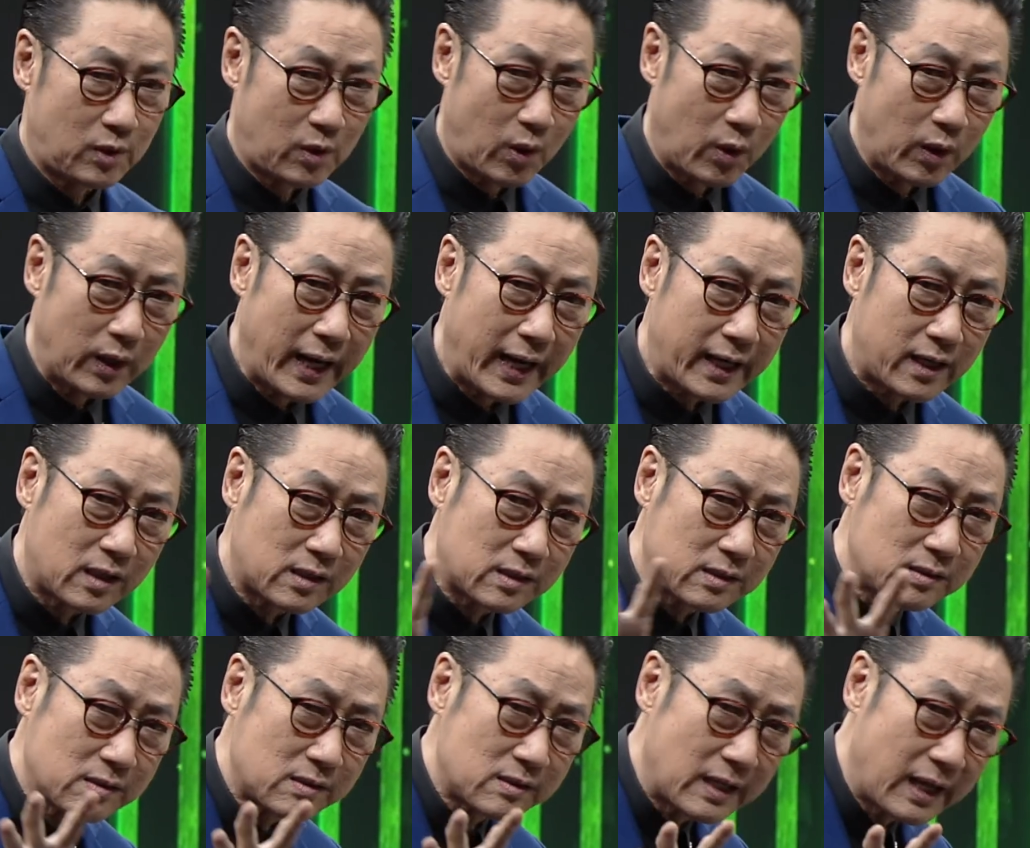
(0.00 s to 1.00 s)
โตคนเล็กก็
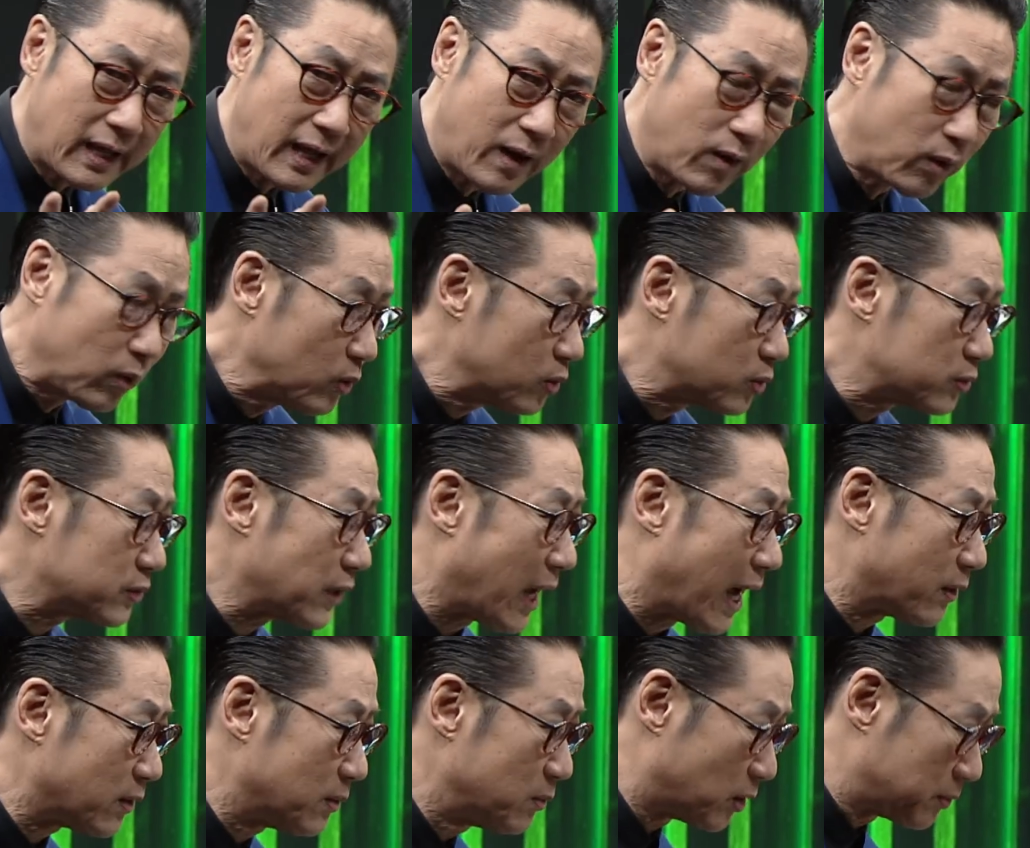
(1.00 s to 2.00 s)
เอาลูก
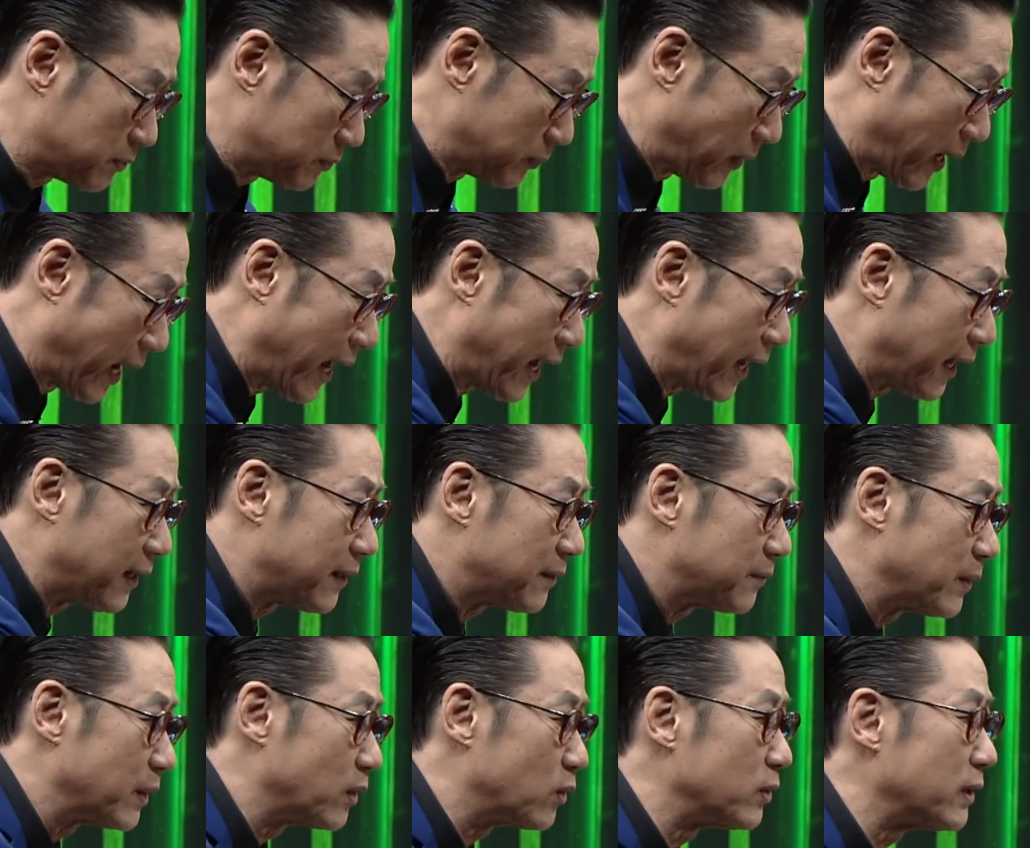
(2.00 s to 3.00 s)
สาวทั้งหมดมา
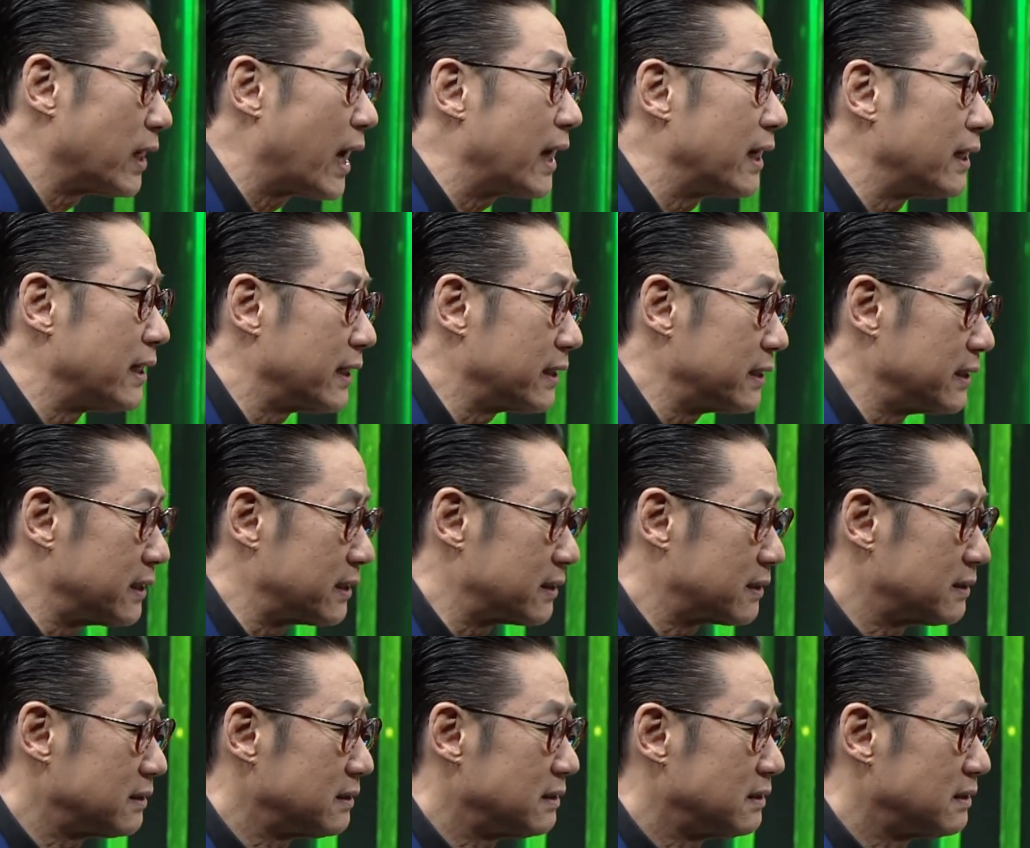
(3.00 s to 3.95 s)
เป็นคุณย่าเลี้ยงอีก